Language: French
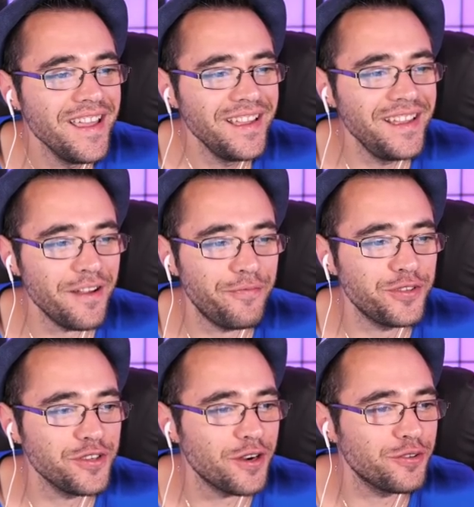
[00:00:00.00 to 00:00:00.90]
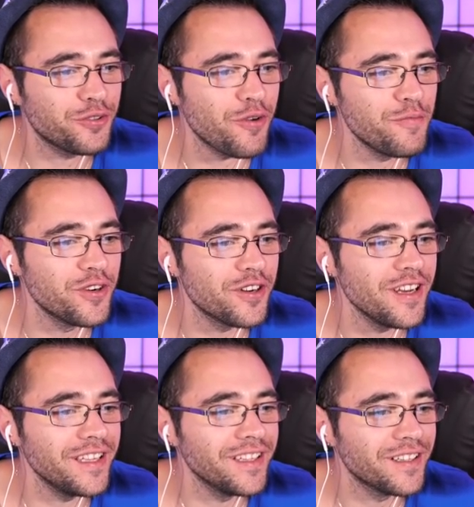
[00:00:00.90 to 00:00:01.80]
il a foutu un coup de croix, mon
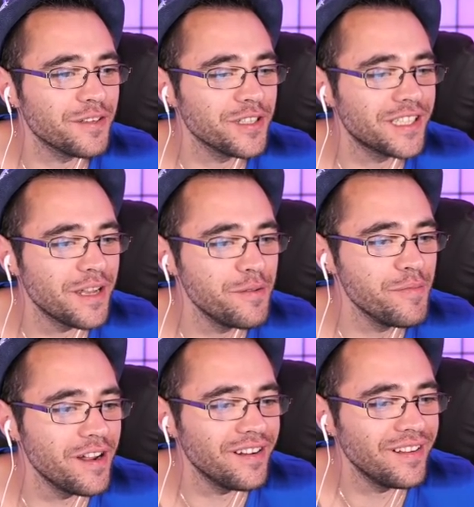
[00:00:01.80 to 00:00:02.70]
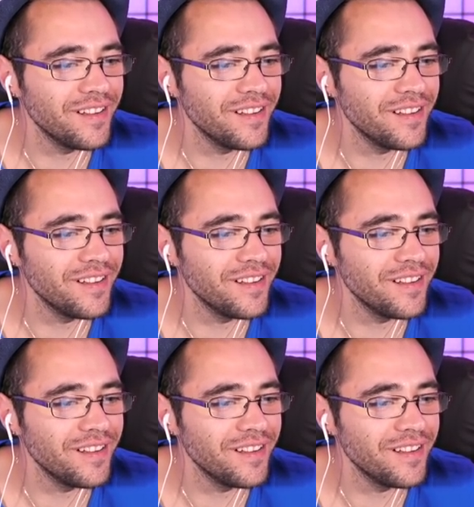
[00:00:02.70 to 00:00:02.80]
collègue. Comment qu'il l'a mis mal